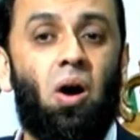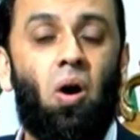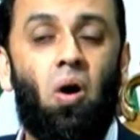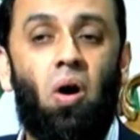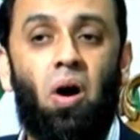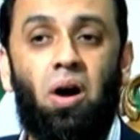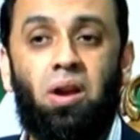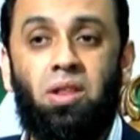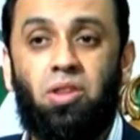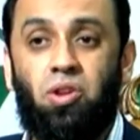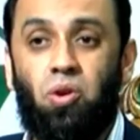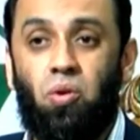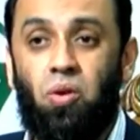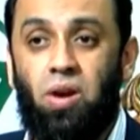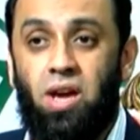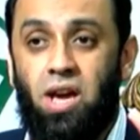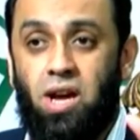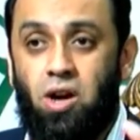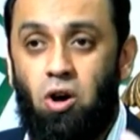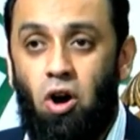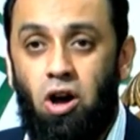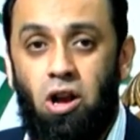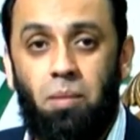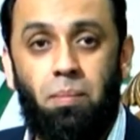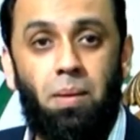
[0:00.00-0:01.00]
और जो
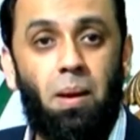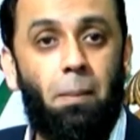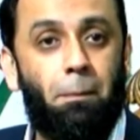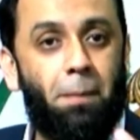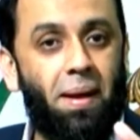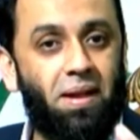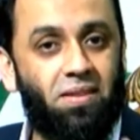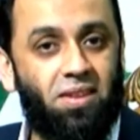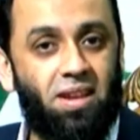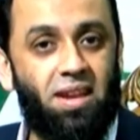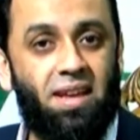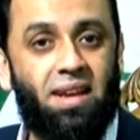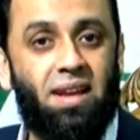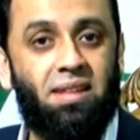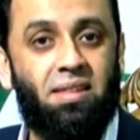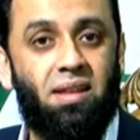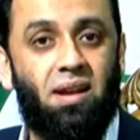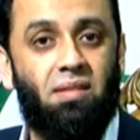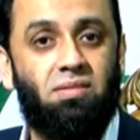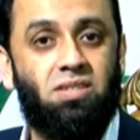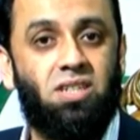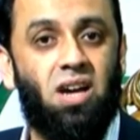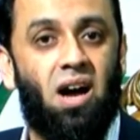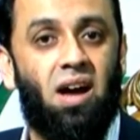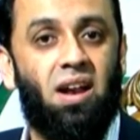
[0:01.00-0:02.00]
इकानमी बेहतरी की
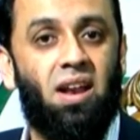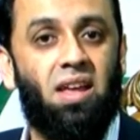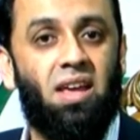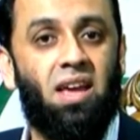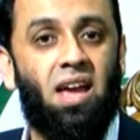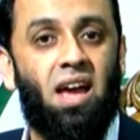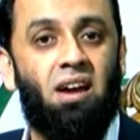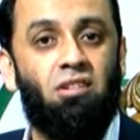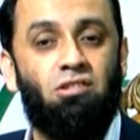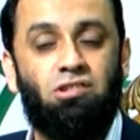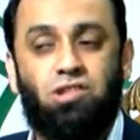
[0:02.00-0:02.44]
तरफ जा रही है